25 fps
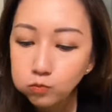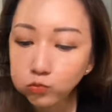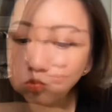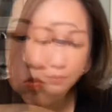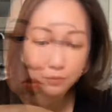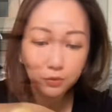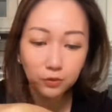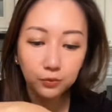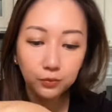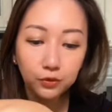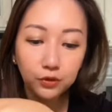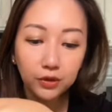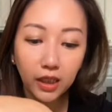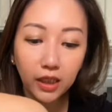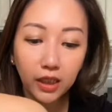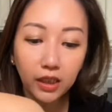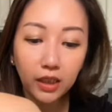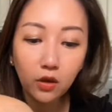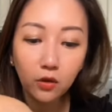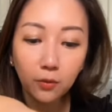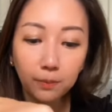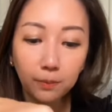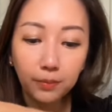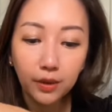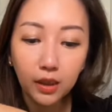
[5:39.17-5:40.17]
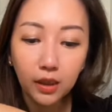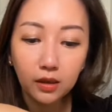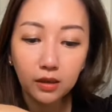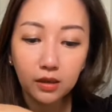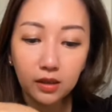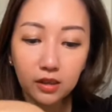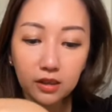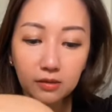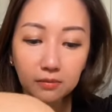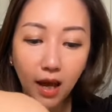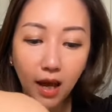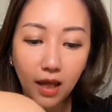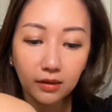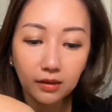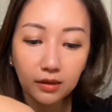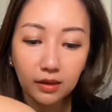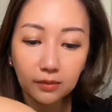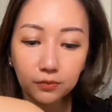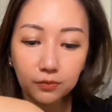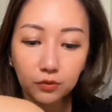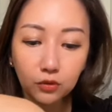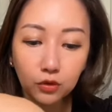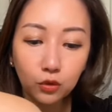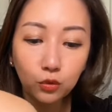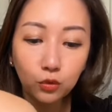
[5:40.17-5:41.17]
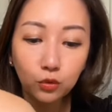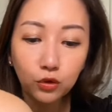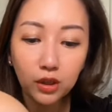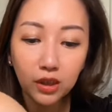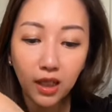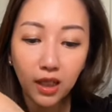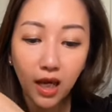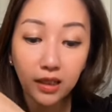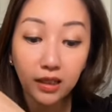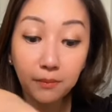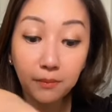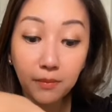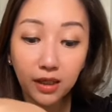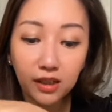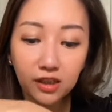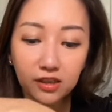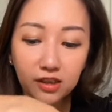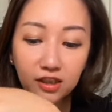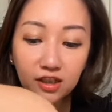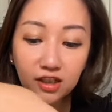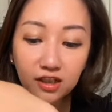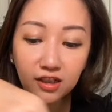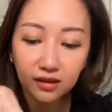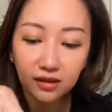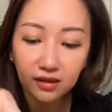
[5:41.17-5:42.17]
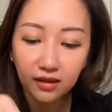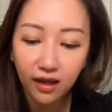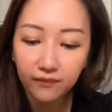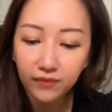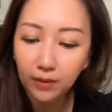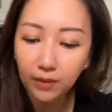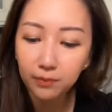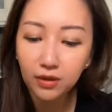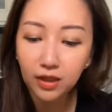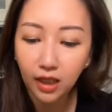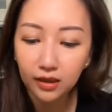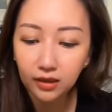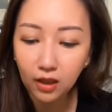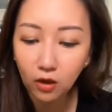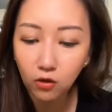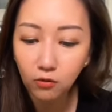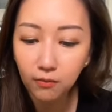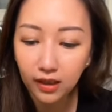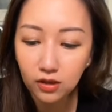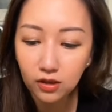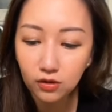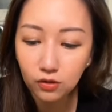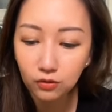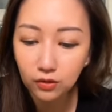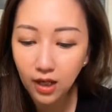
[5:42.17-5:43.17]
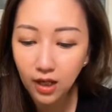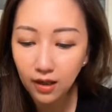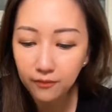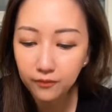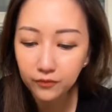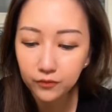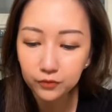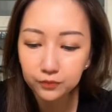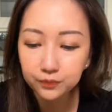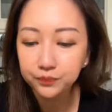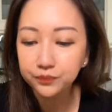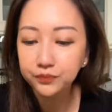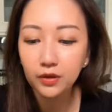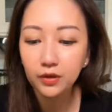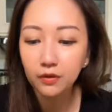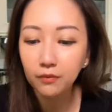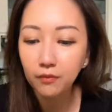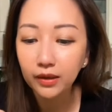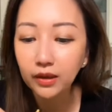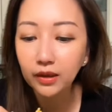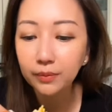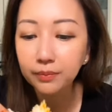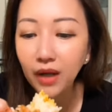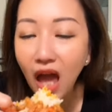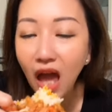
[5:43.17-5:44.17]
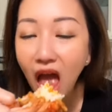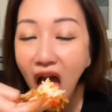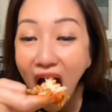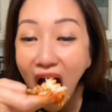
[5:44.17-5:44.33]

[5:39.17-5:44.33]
bumbunya ini loh pedes mantep gurih ada manisnya dikit ya tapi nggak terlalu manis juga hmm, mantep ya